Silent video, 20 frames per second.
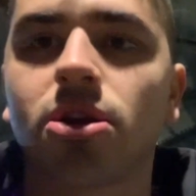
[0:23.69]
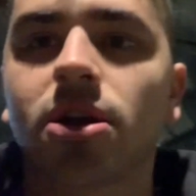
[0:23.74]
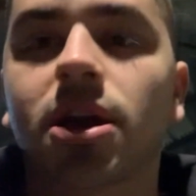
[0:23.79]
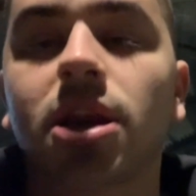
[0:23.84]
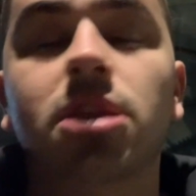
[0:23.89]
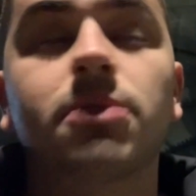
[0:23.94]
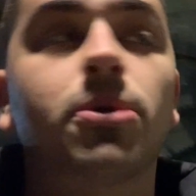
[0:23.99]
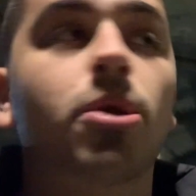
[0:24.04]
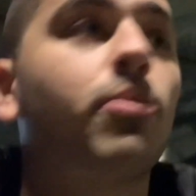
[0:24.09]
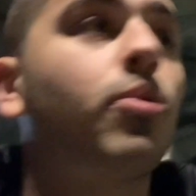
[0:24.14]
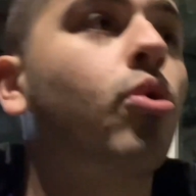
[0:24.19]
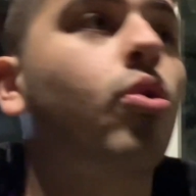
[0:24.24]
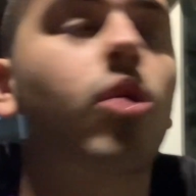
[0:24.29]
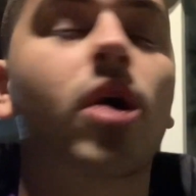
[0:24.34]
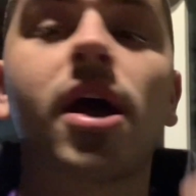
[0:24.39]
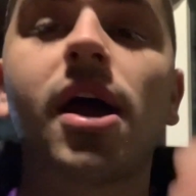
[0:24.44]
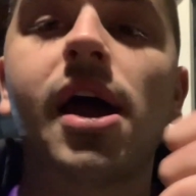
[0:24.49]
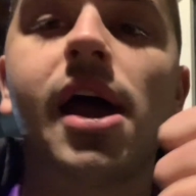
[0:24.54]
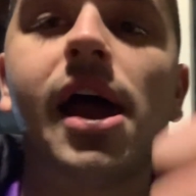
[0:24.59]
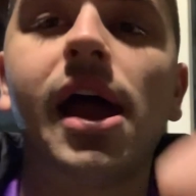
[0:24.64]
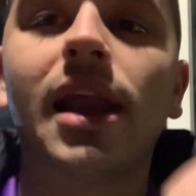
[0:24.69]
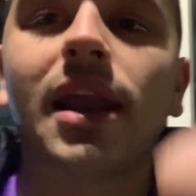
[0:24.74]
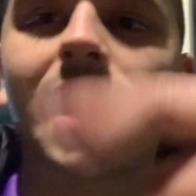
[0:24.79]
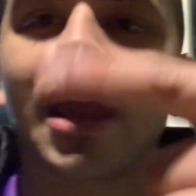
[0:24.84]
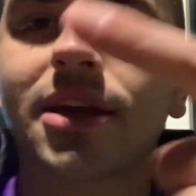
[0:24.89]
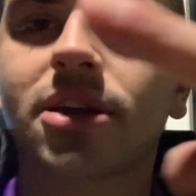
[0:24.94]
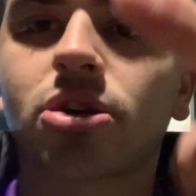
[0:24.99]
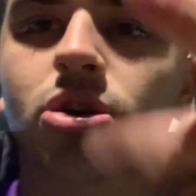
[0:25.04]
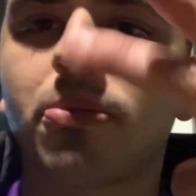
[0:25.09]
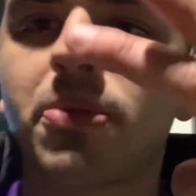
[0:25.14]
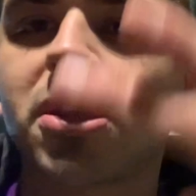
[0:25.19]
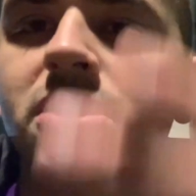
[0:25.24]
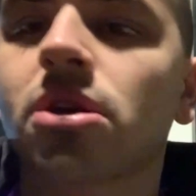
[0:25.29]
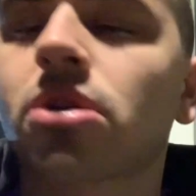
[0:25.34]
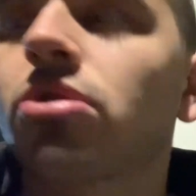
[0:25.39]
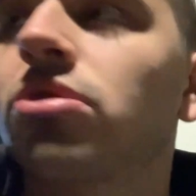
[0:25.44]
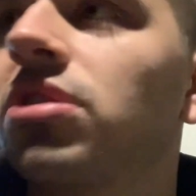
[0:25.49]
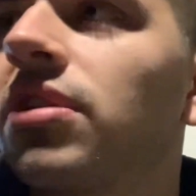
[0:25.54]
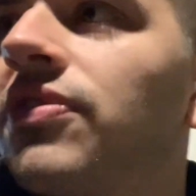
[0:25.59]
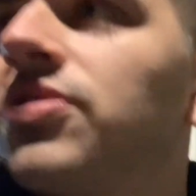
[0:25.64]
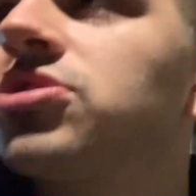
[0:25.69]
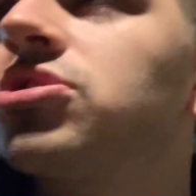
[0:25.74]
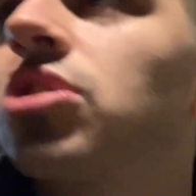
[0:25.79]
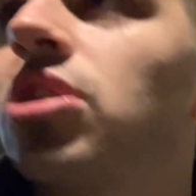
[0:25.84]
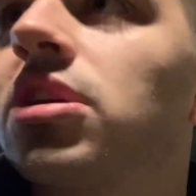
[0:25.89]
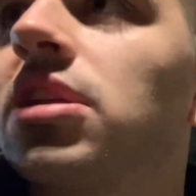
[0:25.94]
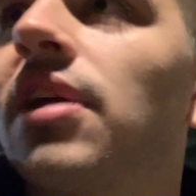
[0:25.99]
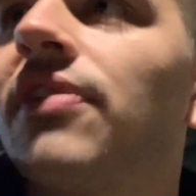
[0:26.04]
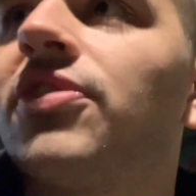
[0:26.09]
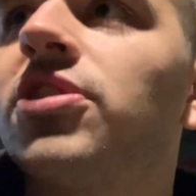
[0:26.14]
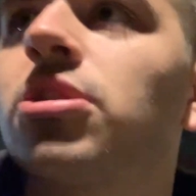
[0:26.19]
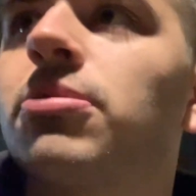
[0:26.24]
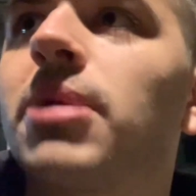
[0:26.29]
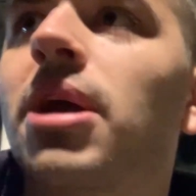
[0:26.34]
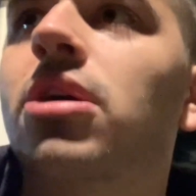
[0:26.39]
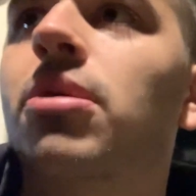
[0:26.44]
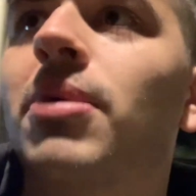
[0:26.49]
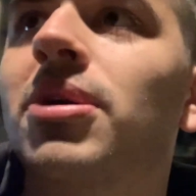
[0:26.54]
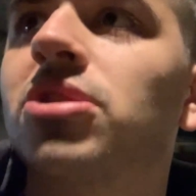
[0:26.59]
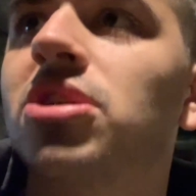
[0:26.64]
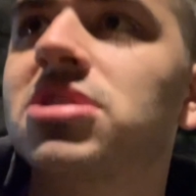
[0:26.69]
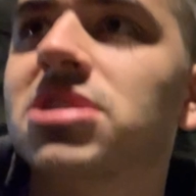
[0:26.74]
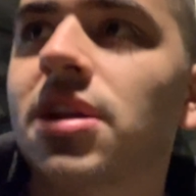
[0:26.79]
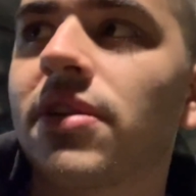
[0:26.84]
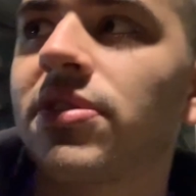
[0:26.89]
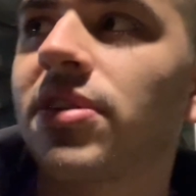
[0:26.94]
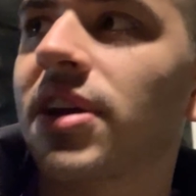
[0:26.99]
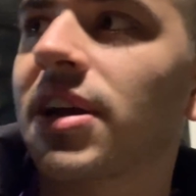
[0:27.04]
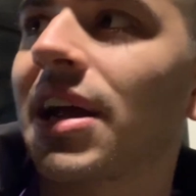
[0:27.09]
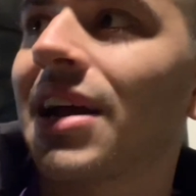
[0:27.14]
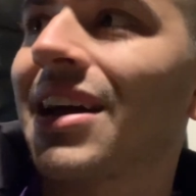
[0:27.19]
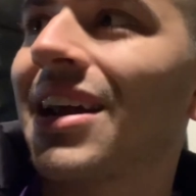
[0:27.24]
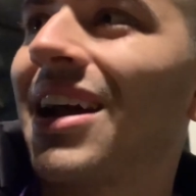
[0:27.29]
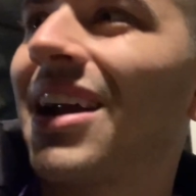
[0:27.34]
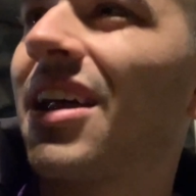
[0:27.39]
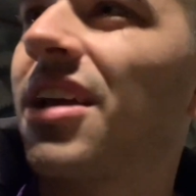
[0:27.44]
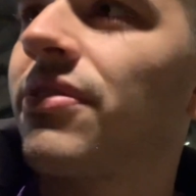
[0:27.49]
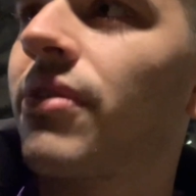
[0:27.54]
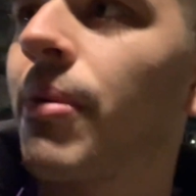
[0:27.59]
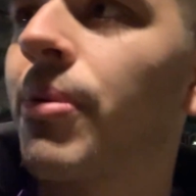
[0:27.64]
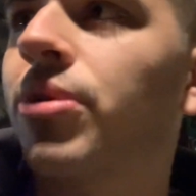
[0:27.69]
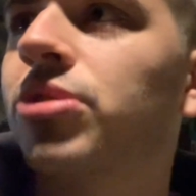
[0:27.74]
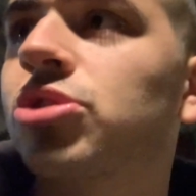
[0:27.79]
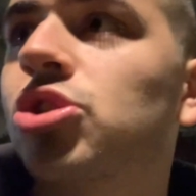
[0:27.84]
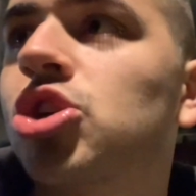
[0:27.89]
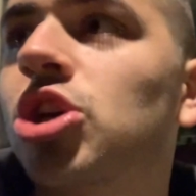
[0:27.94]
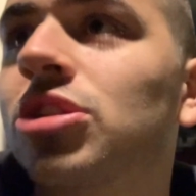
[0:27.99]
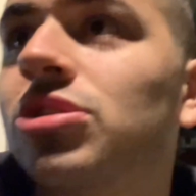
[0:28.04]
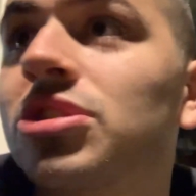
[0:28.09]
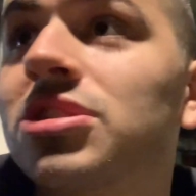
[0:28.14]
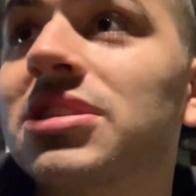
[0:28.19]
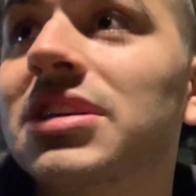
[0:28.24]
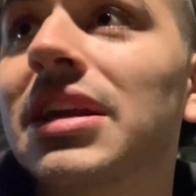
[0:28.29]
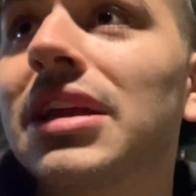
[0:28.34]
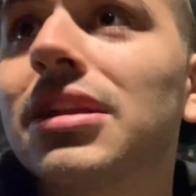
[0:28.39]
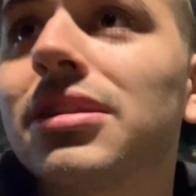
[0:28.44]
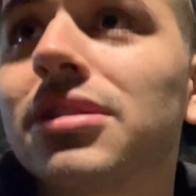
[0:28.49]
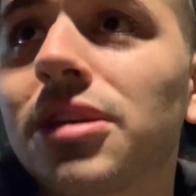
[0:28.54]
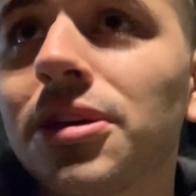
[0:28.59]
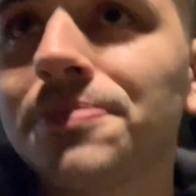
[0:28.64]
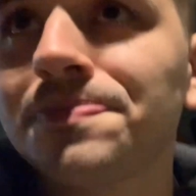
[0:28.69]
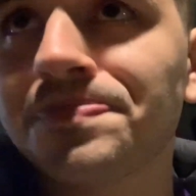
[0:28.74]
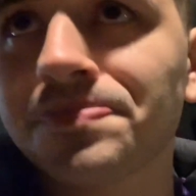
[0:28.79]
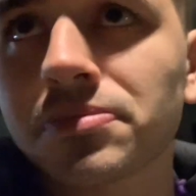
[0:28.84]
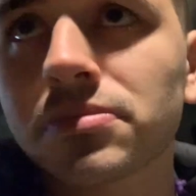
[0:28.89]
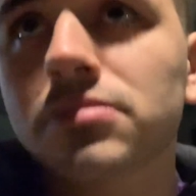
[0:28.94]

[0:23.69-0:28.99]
incredibile. Comunque like, commento e condivisione del video, mi raccomando iscriviti anche al canale, arriviamo a 400 iscritti